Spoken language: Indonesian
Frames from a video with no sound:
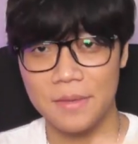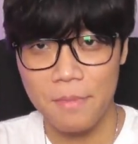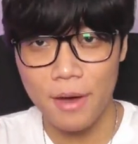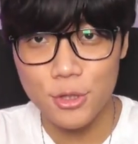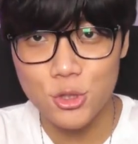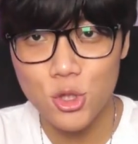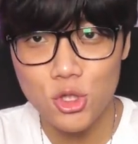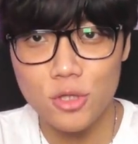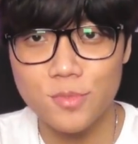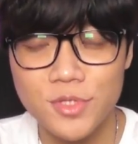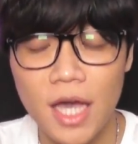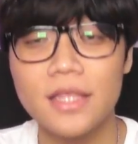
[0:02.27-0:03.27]
my
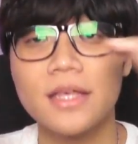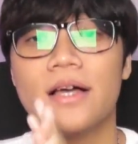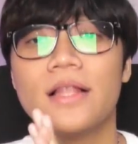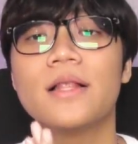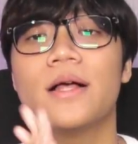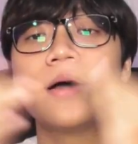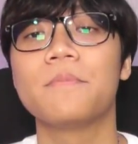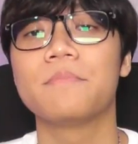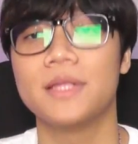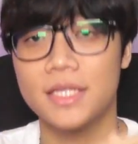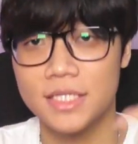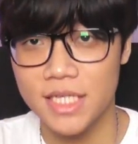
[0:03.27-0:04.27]
YouTube channel
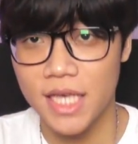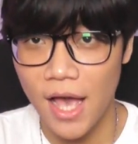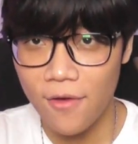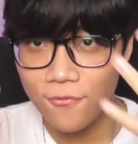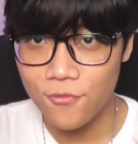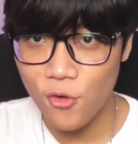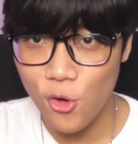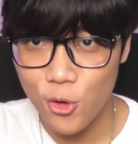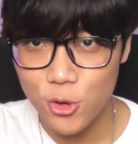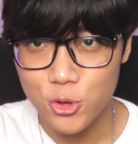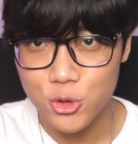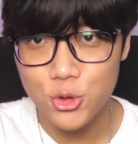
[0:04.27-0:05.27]
Felicia
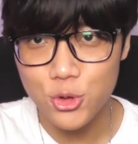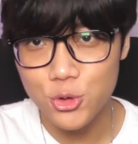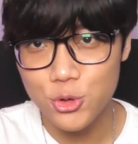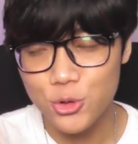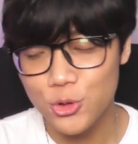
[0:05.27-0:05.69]
for you.